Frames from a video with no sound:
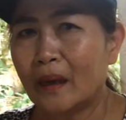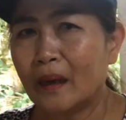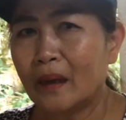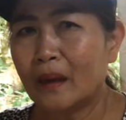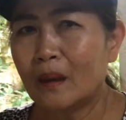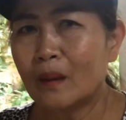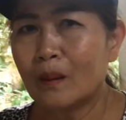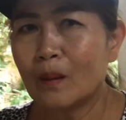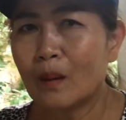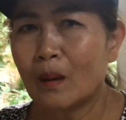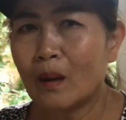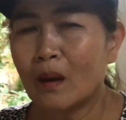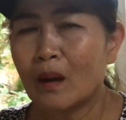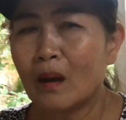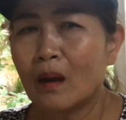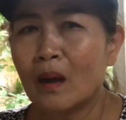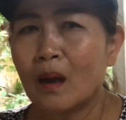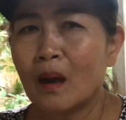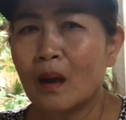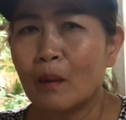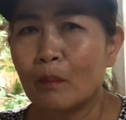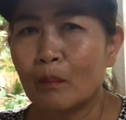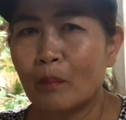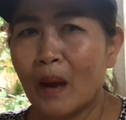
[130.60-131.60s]
นี้ก็
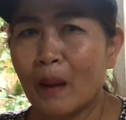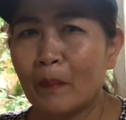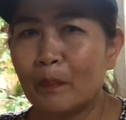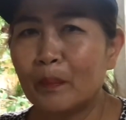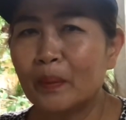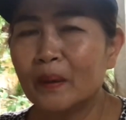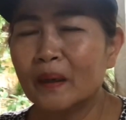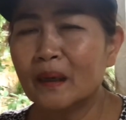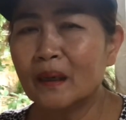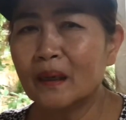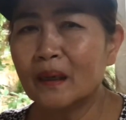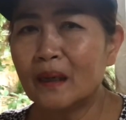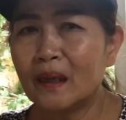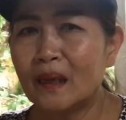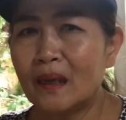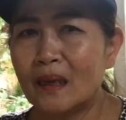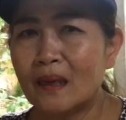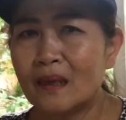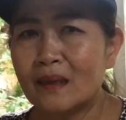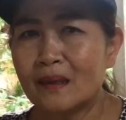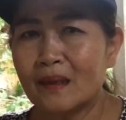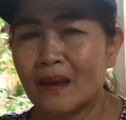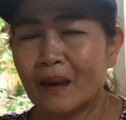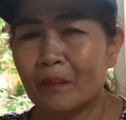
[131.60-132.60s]
ปรับพื้นที่
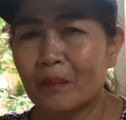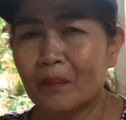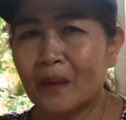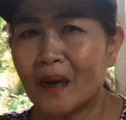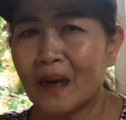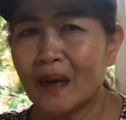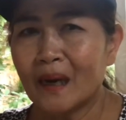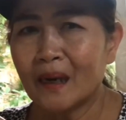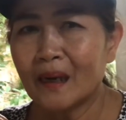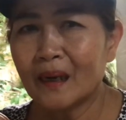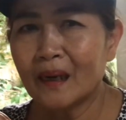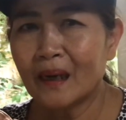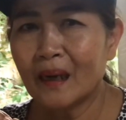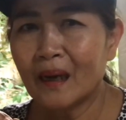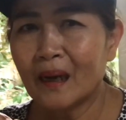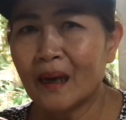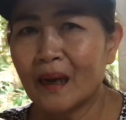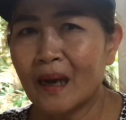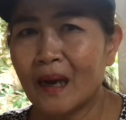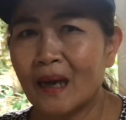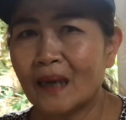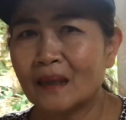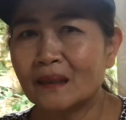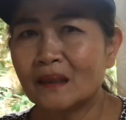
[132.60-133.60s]
สำคัญ
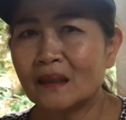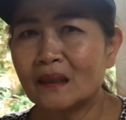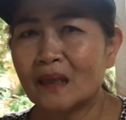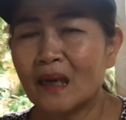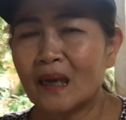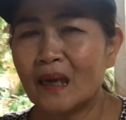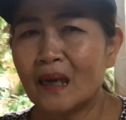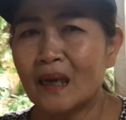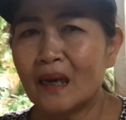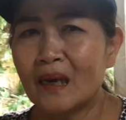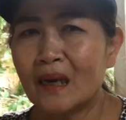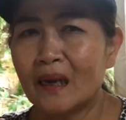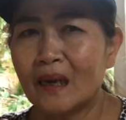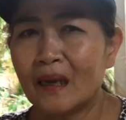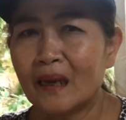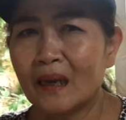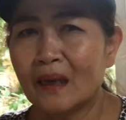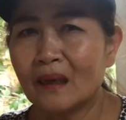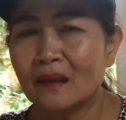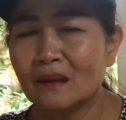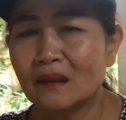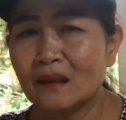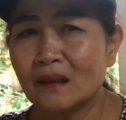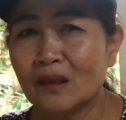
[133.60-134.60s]
การใช้เหล็ก
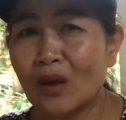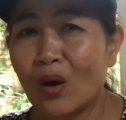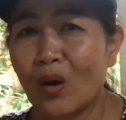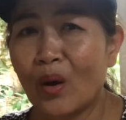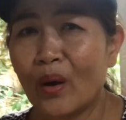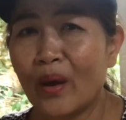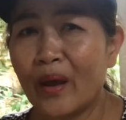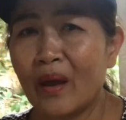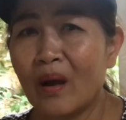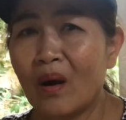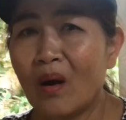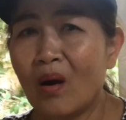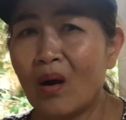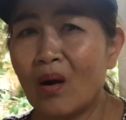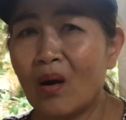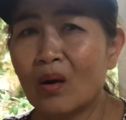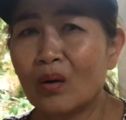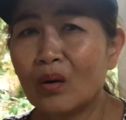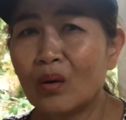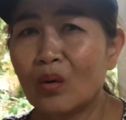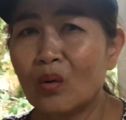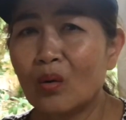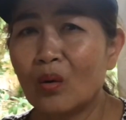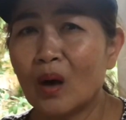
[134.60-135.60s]
ซอยห้อง
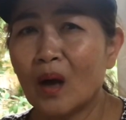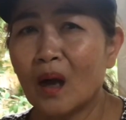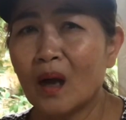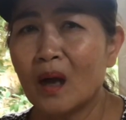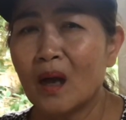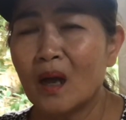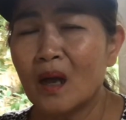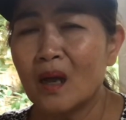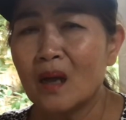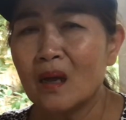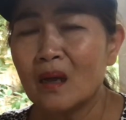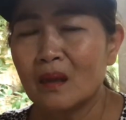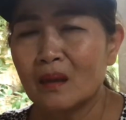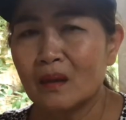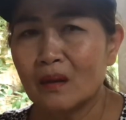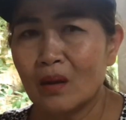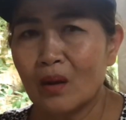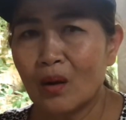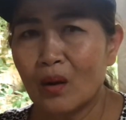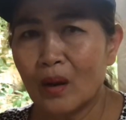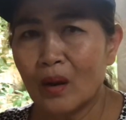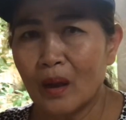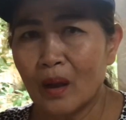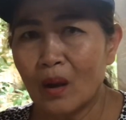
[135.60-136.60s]
ดูค่ะ ซ
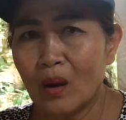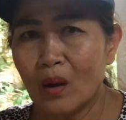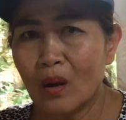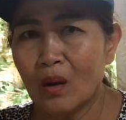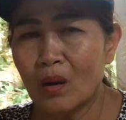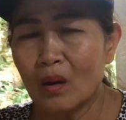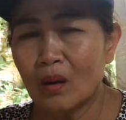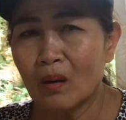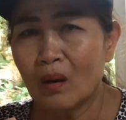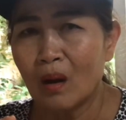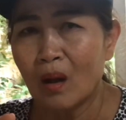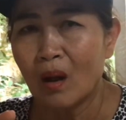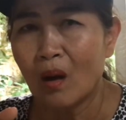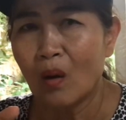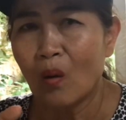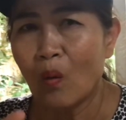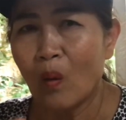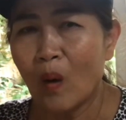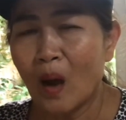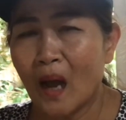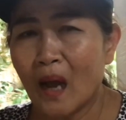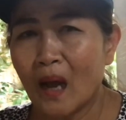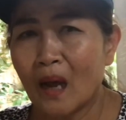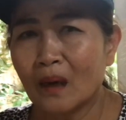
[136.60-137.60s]
อยห้อง
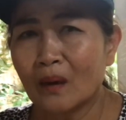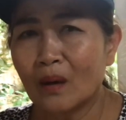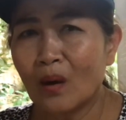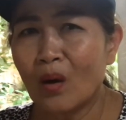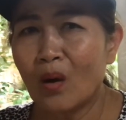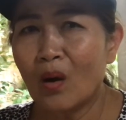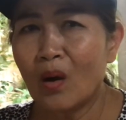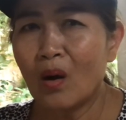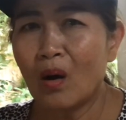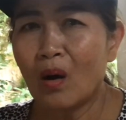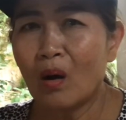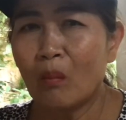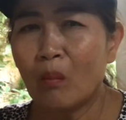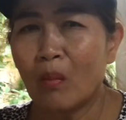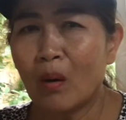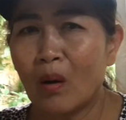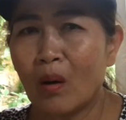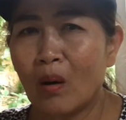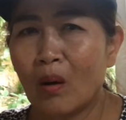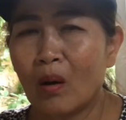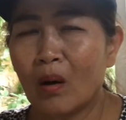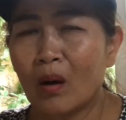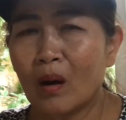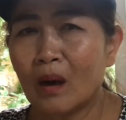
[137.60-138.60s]
วางท่อบ
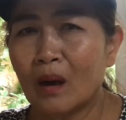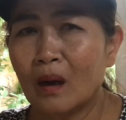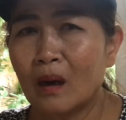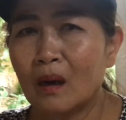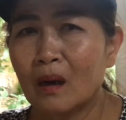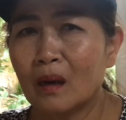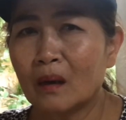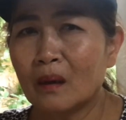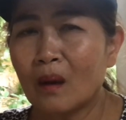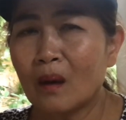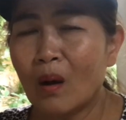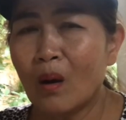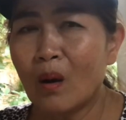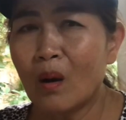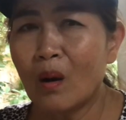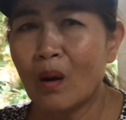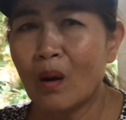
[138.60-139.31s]
อกเกะท่อ